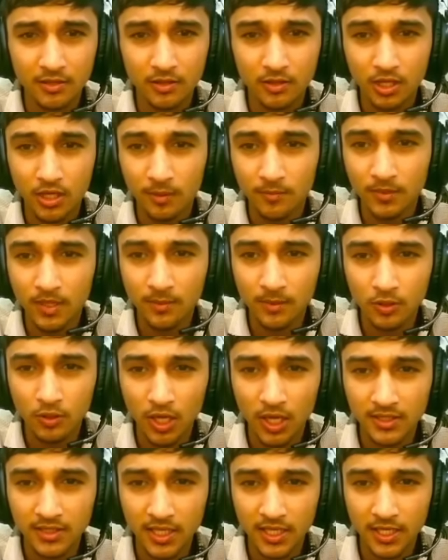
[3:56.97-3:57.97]
कभी कभी
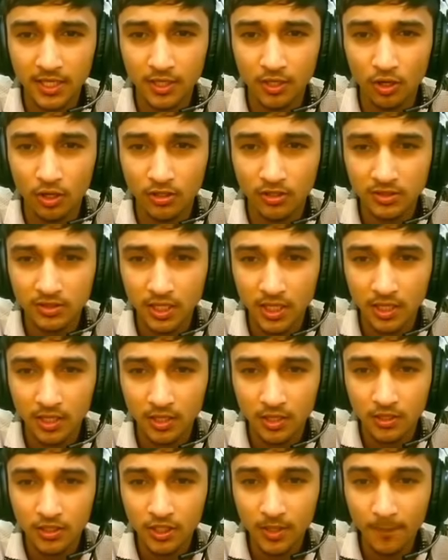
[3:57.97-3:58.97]
तो आता है रिवॉर्ड साला
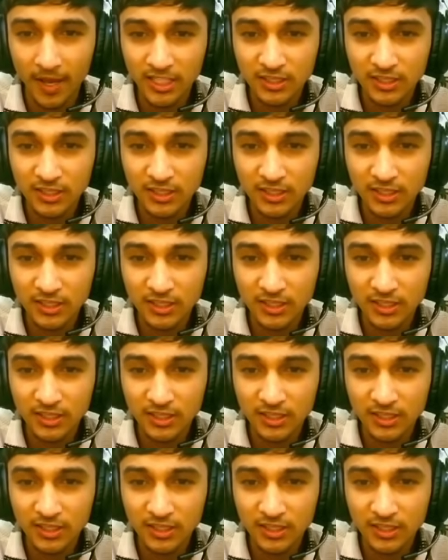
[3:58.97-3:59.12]
ये